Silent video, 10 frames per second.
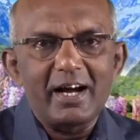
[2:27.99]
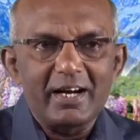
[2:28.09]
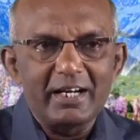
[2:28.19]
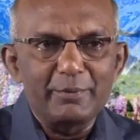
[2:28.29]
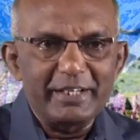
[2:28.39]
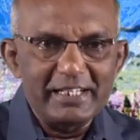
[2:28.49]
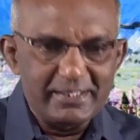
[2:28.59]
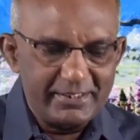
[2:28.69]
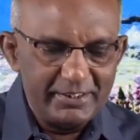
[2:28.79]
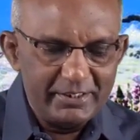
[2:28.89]
ஆண்டவர்
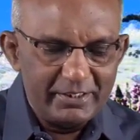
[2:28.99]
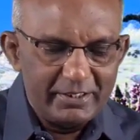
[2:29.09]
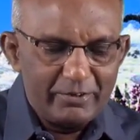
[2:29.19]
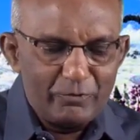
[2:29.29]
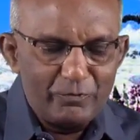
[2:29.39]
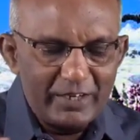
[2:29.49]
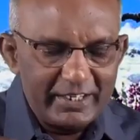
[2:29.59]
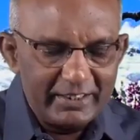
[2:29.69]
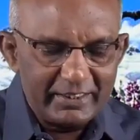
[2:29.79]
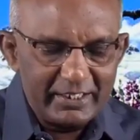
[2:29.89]
இயேசு
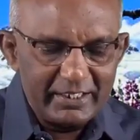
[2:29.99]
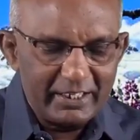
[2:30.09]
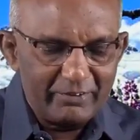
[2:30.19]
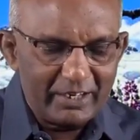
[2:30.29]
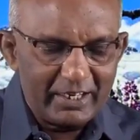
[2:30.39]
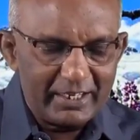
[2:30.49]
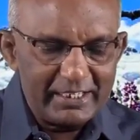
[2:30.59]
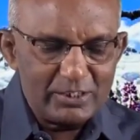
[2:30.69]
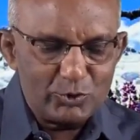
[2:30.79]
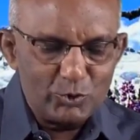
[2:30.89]
வரி
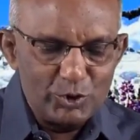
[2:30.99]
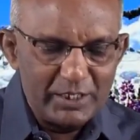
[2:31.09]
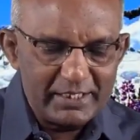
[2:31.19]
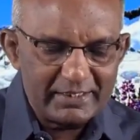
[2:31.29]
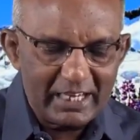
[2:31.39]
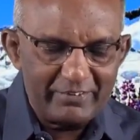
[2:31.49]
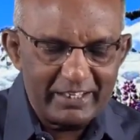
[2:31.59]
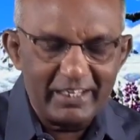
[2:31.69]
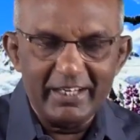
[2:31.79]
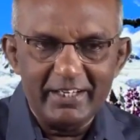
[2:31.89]
தண்டுகிறவராக சுங்க
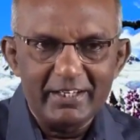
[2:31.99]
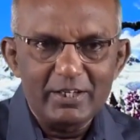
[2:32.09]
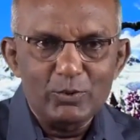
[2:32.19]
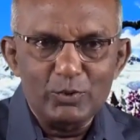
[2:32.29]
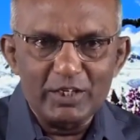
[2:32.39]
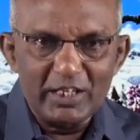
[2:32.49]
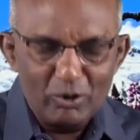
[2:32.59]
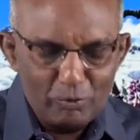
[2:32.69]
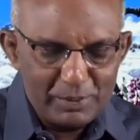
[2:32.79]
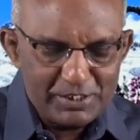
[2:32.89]
சாவடியில் ஒரு
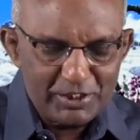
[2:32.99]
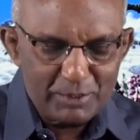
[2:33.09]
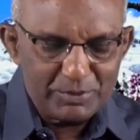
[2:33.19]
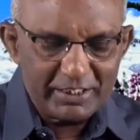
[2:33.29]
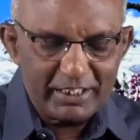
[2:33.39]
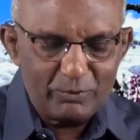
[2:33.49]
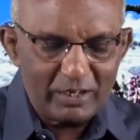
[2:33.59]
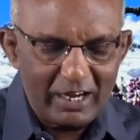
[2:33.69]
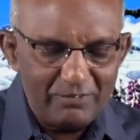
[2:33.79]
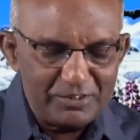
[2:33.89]
கவர்மெண்ட் ஜாப் செய்கிற
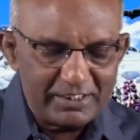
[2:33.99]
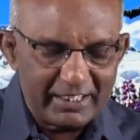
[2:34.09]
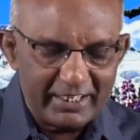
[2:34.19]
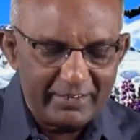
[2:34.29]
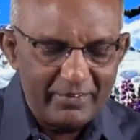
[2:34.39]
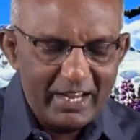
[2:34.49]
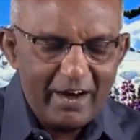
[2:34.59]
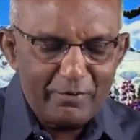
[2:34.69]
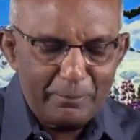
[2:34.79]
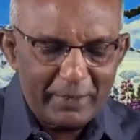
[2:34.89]
ஒரு ஆஃபீஸரை
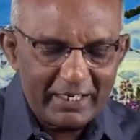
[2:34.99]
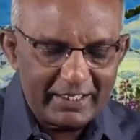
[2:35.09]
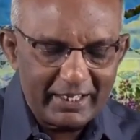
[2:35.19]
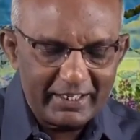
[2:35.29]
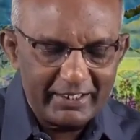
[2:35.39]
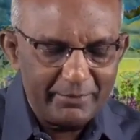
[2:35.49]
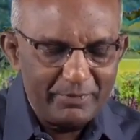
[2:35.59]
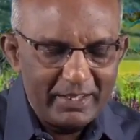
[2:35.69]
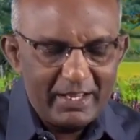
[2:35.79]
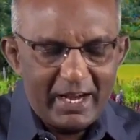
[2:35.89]
அவர் பார்க்குறாரு
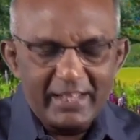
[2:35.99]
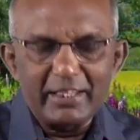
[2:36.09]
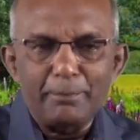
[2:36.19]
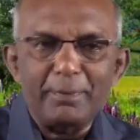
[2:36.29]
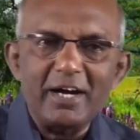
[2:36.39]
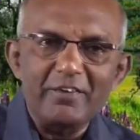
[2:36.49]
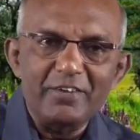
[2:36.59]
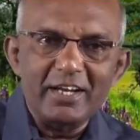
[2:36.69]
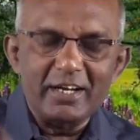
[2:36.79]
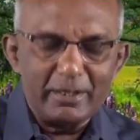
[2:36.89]
அந்த
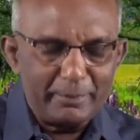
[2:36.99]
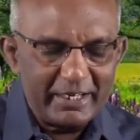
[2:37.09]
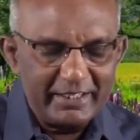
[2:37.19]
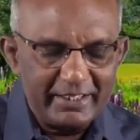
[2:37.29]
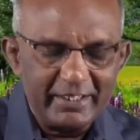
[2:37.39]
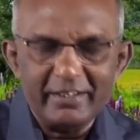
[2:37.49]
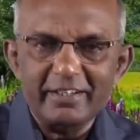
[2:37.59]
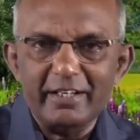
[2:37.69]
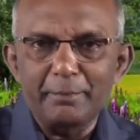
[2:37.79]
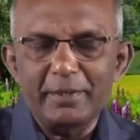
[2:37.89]
பாவியான மனிதன்
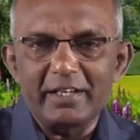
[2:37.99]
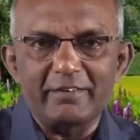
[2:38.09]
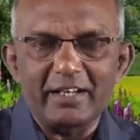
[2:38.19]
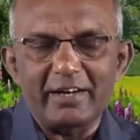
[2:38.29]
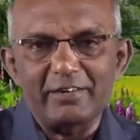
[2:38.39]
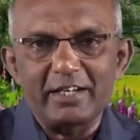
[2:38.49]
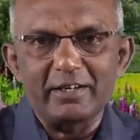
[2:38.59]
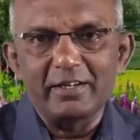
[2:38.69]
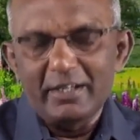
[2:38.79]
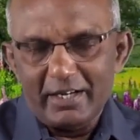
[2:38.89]
எப்படி அவனை அவனை
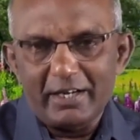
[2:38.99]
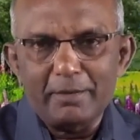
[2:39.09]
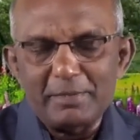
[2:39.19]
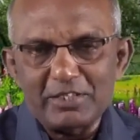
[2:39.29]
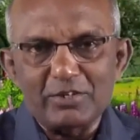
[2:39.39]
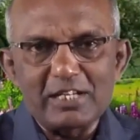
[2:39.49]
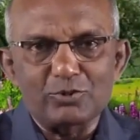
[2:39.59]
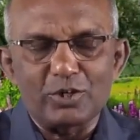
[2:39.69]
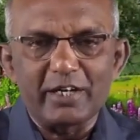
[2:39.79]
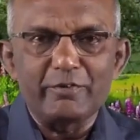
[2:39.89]

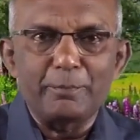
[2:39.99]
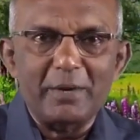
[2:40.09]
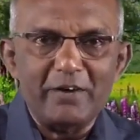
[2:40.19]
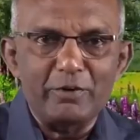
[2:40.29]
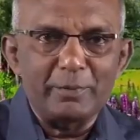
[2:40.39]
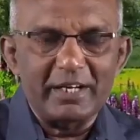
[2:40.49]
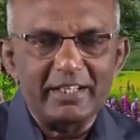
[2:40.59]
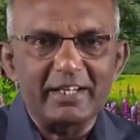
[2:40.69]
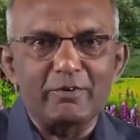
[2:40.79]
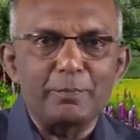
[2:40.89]
மற்றவங்களாம் சொல்கிறாங்க பாவி
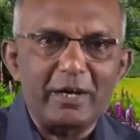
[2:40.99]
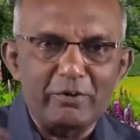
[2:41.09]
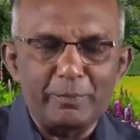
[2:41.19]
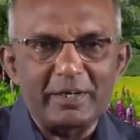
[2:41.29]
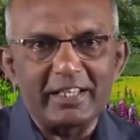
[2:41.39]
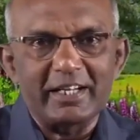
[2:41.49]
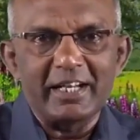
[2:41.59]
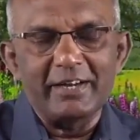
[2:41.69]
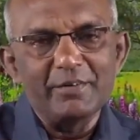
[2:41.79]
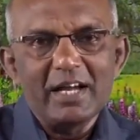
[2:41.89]
மனிதன் அவன் பாவி
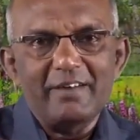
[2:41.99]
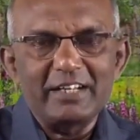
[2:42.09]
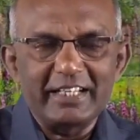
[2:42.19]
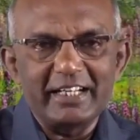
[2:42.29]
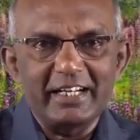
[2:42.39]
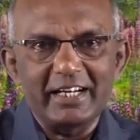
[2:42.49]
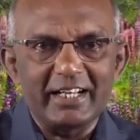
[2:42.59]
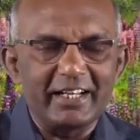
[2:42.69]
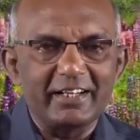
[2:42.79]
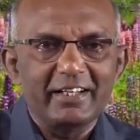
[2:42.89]
மனிதன்னா அவனுக்கு என்னென்ன